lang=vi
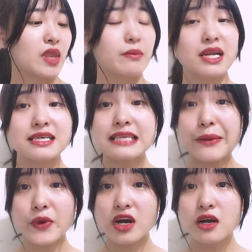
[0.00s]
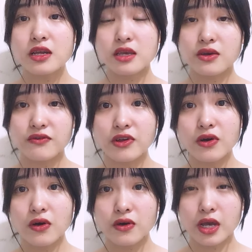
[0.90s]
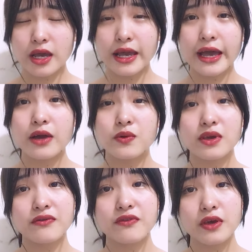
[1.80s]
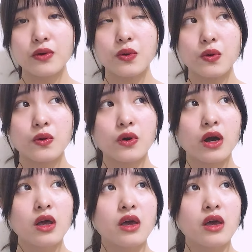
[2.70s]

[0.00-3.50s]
Mình đã xem qua rất là nhiều video, kể cả review của